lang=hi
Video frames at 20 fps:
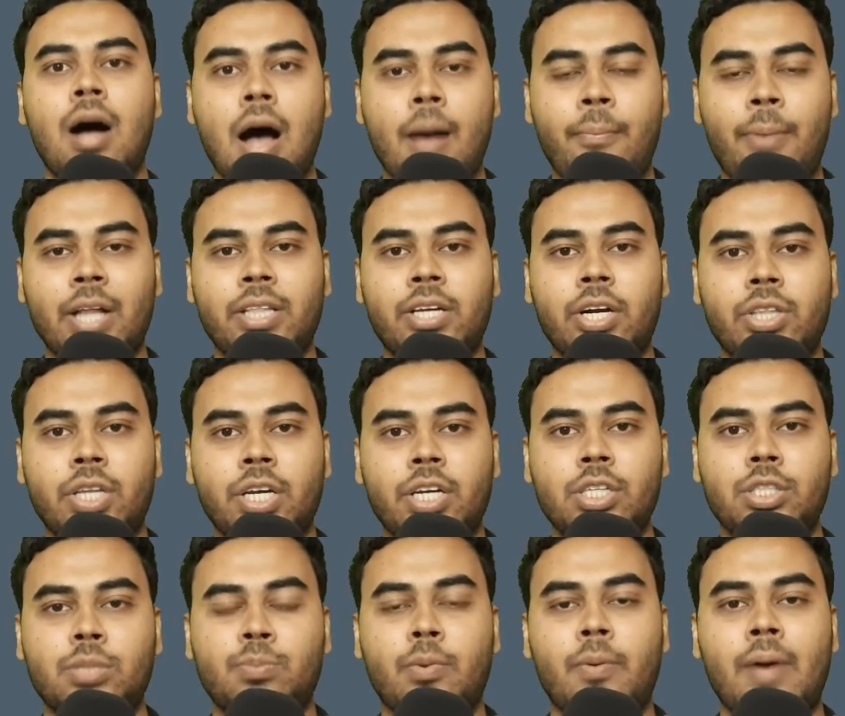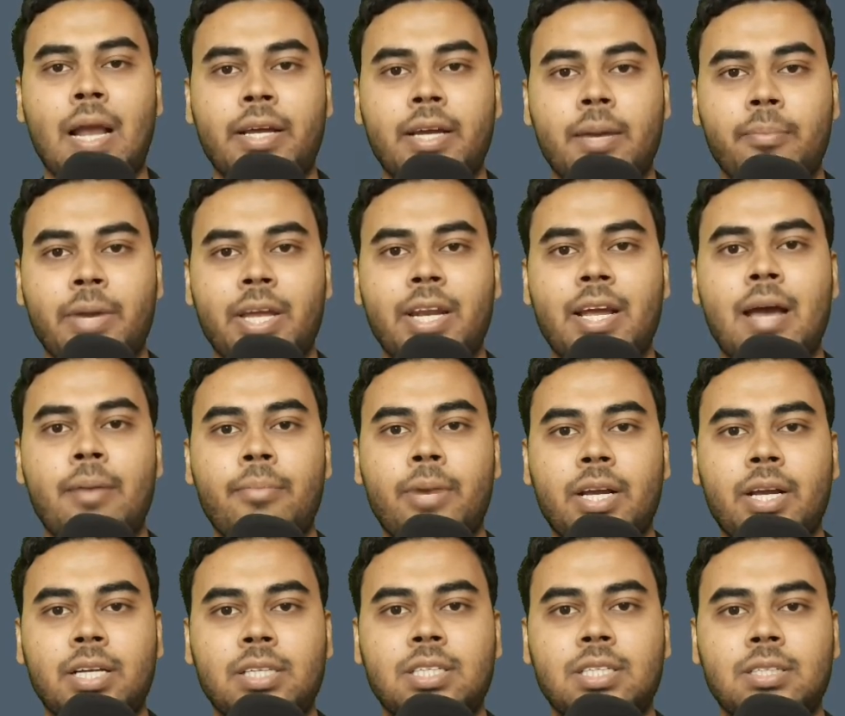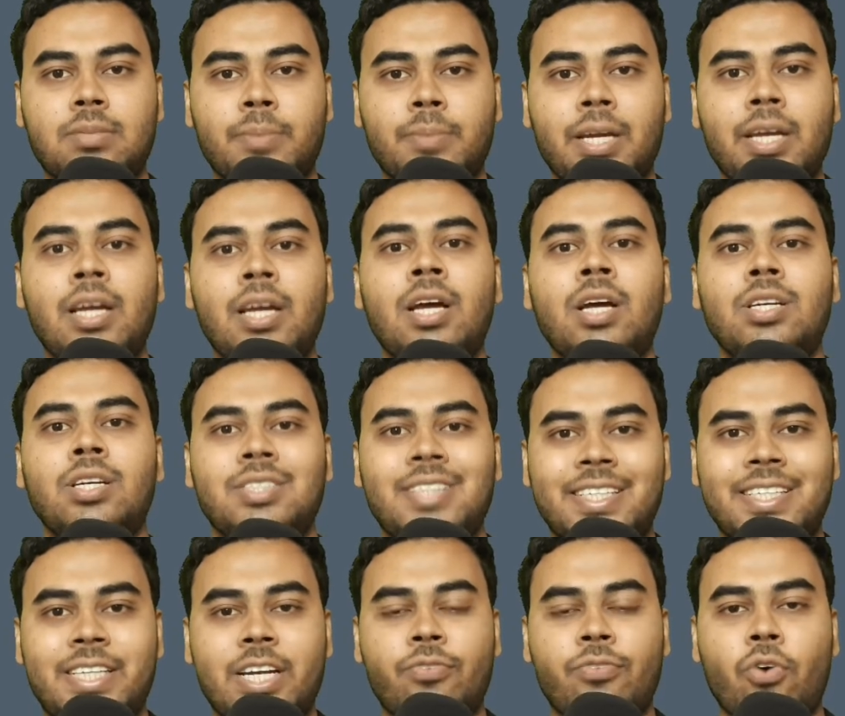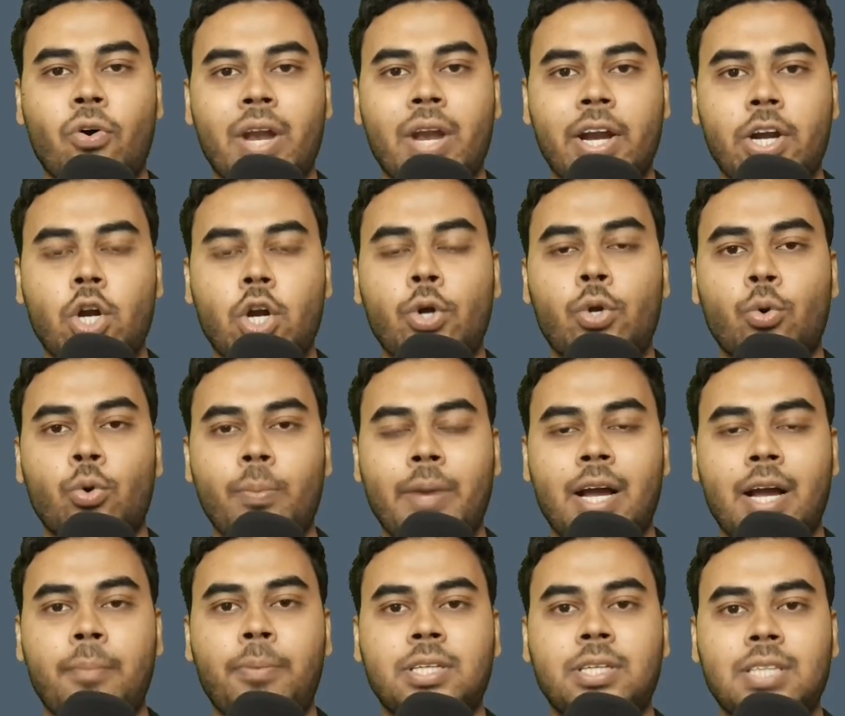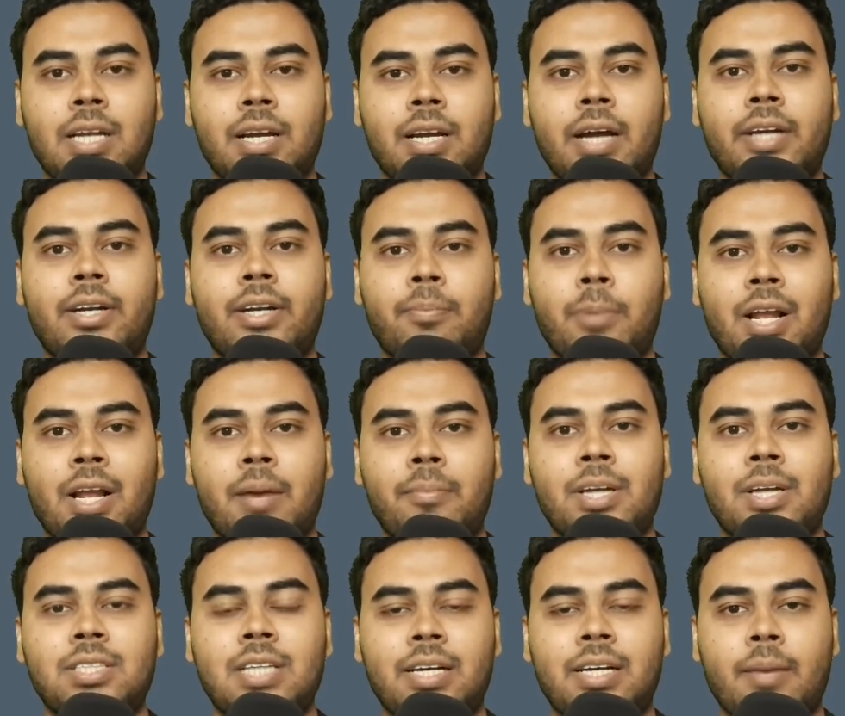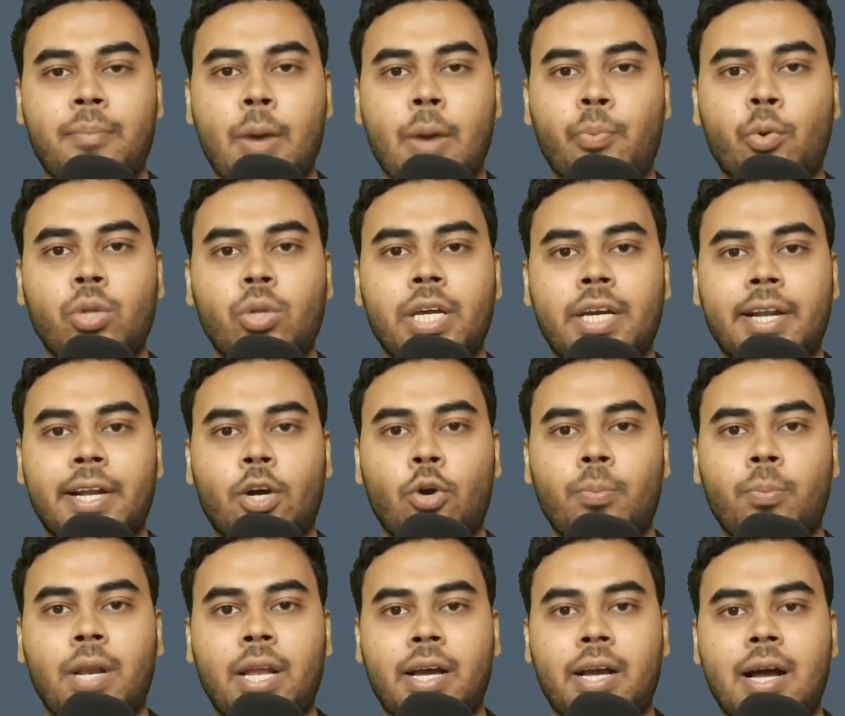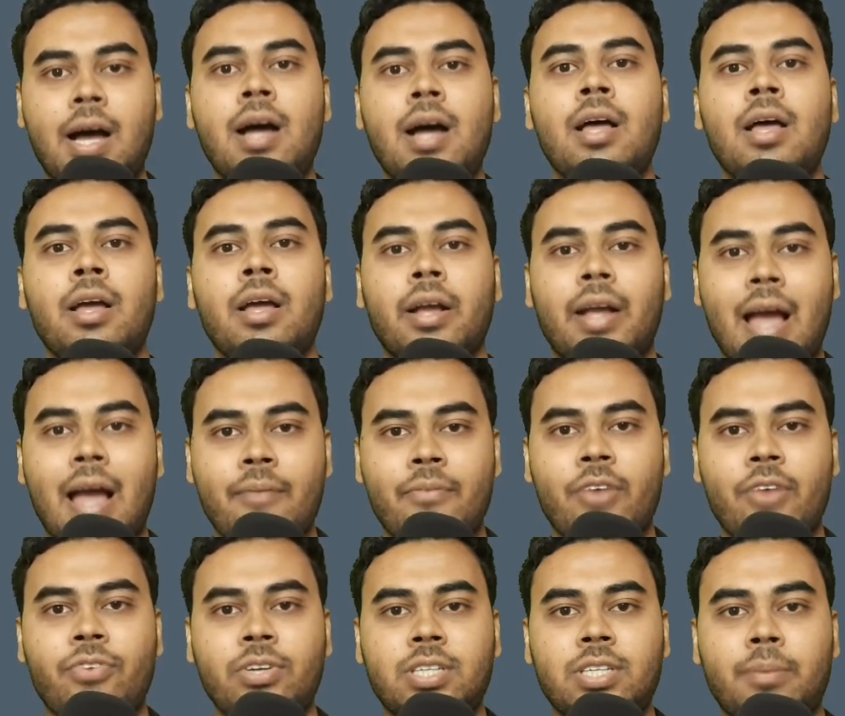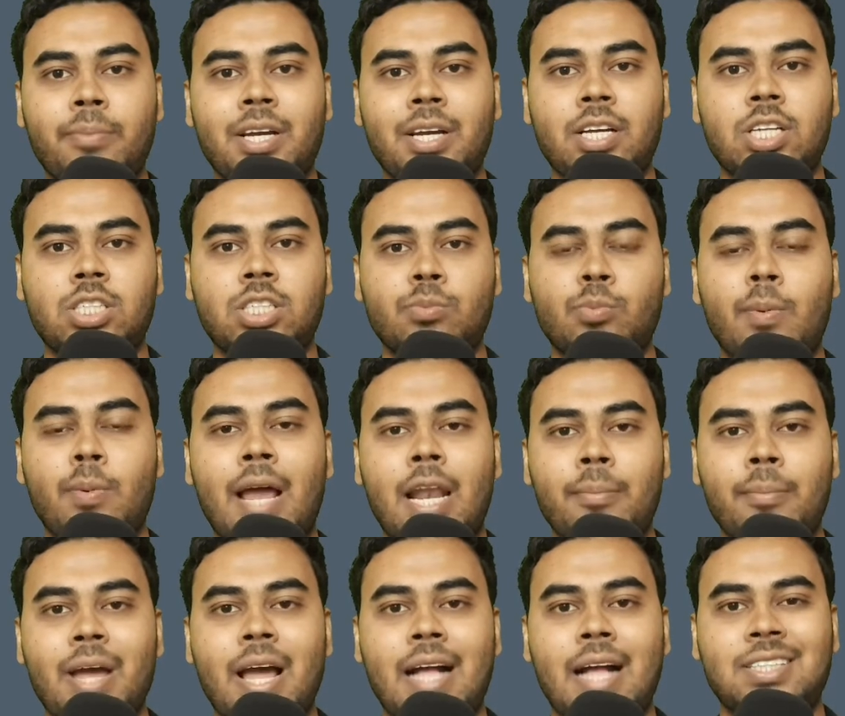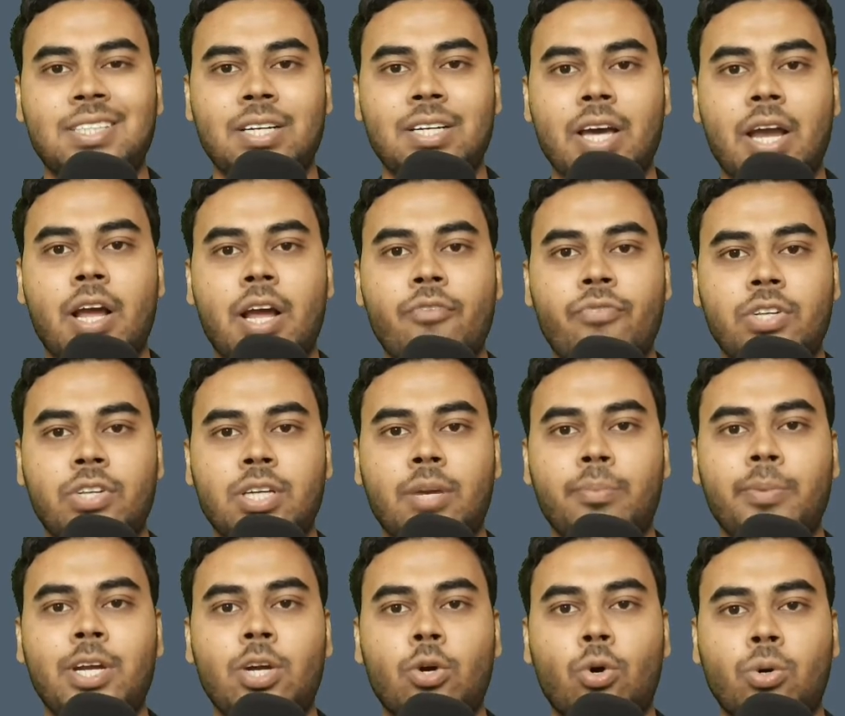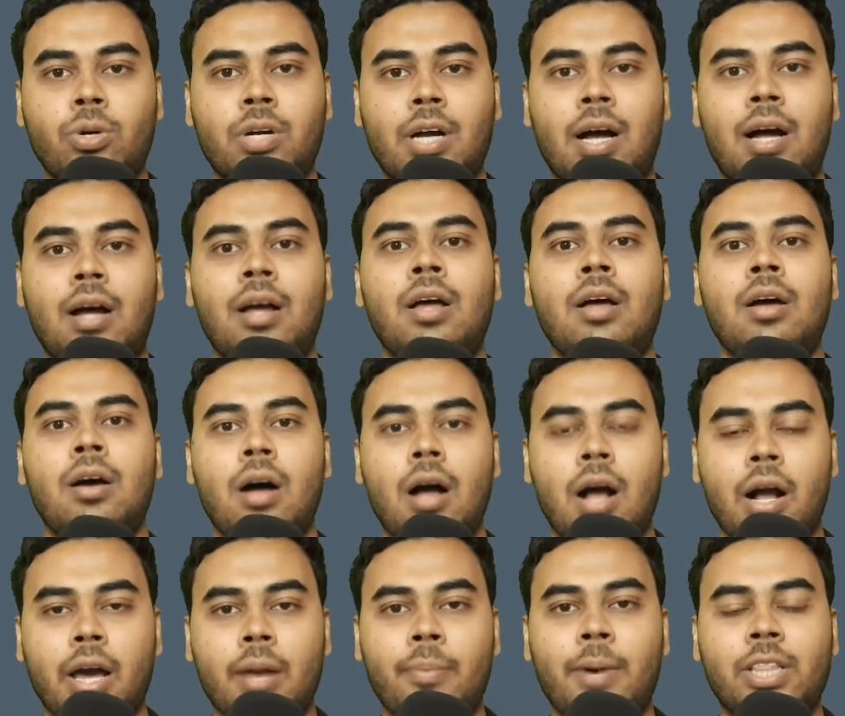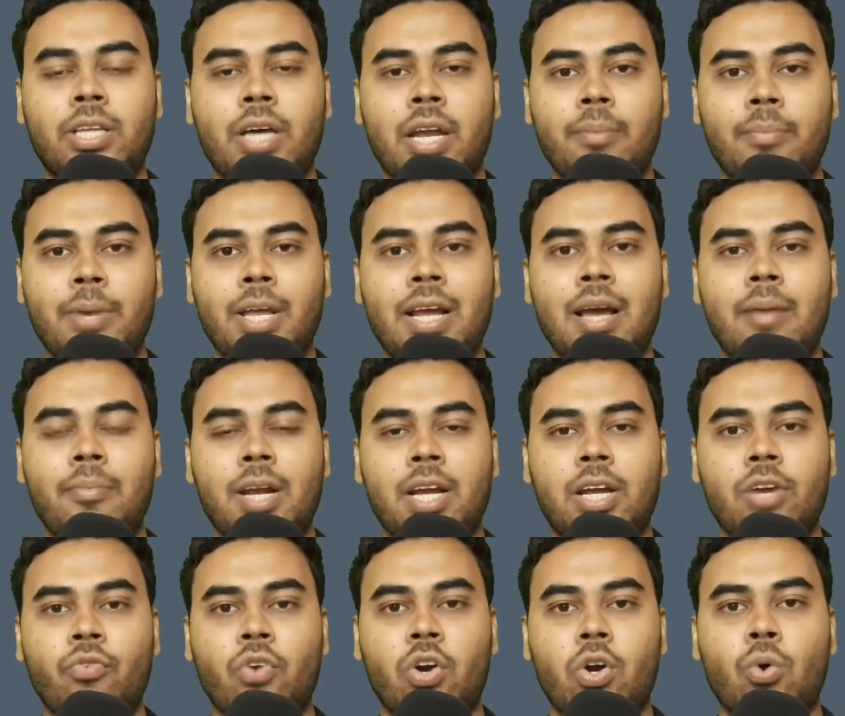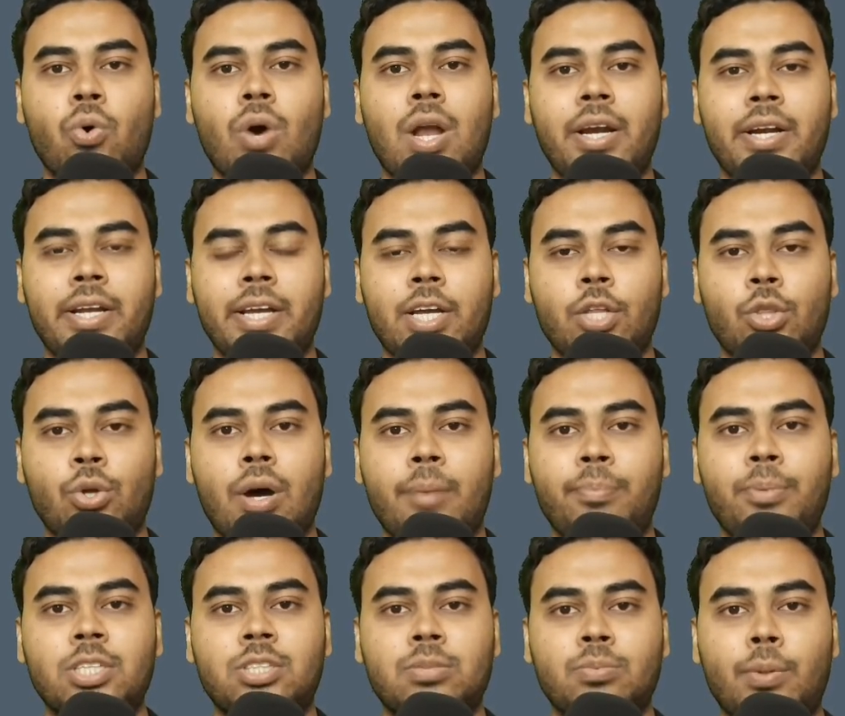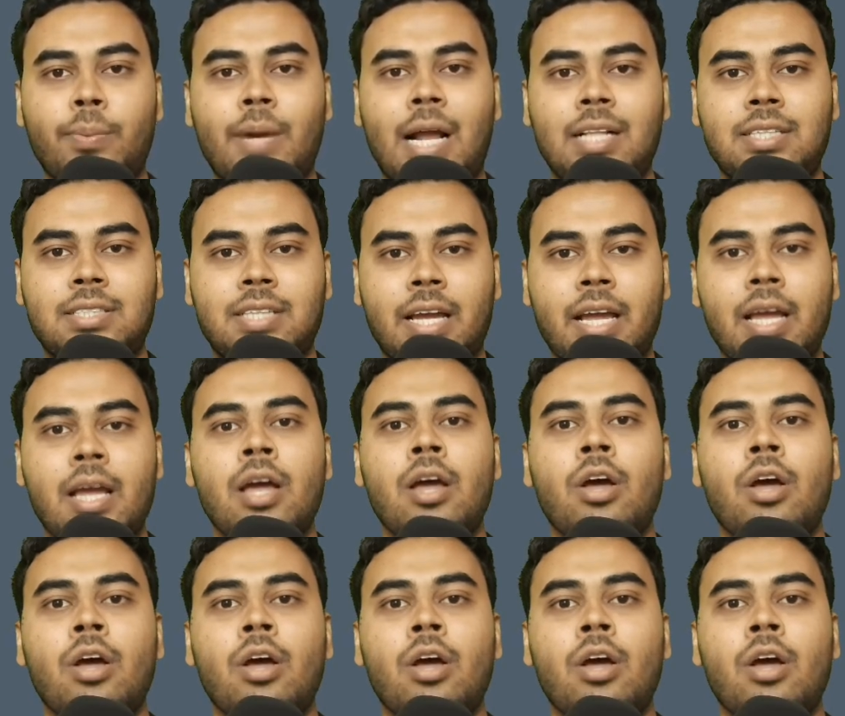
आप बात करते हैं इस मोबाइल के मेन कैमरे की जिसमें सिक्सटी फोर एट और टू मेगा का एक ट्रिपल कैमरा सेटअप आपको देखने को मिलेगा कैमरा फीचर फ्यूचर में इस मोबाइल में एच का फीचर भी होगा अगर बात करें मेन कैमरे की वीडियो क्वालिटी की तो आप इस मोबाइल से